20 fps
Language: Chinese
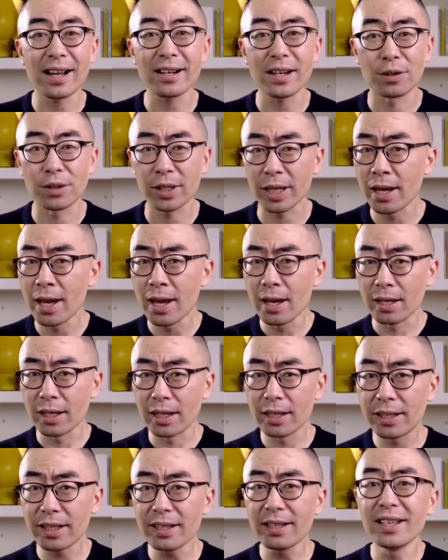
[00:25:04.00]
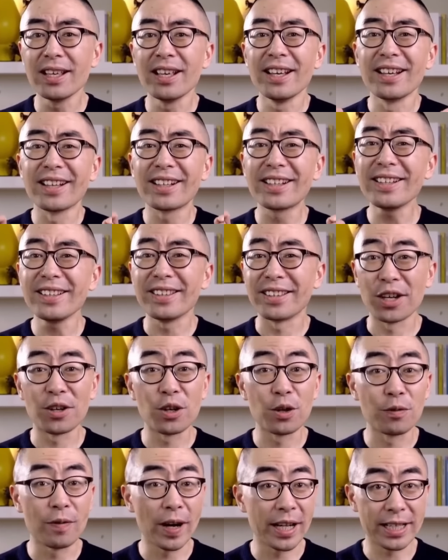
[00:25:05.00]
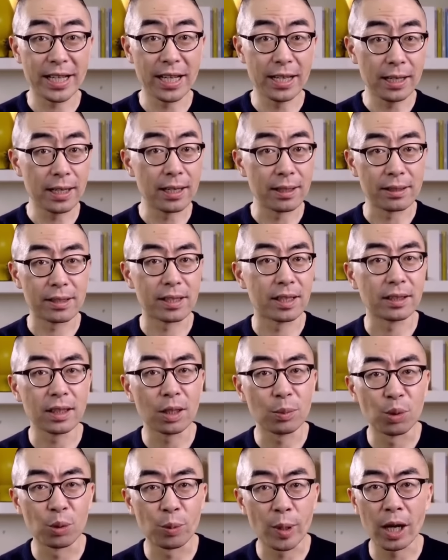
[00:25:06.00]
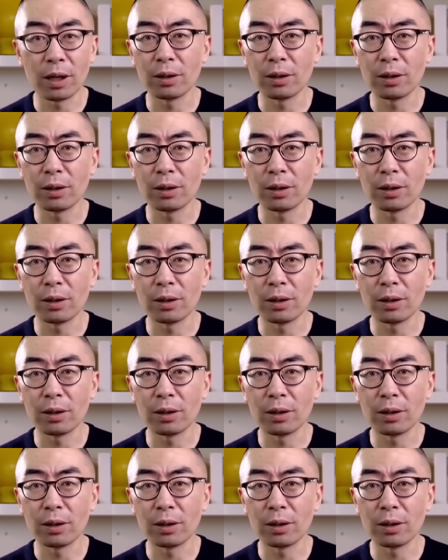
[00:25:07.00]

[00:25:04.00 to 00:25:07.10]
干扰性，以及更能够发现隐形的目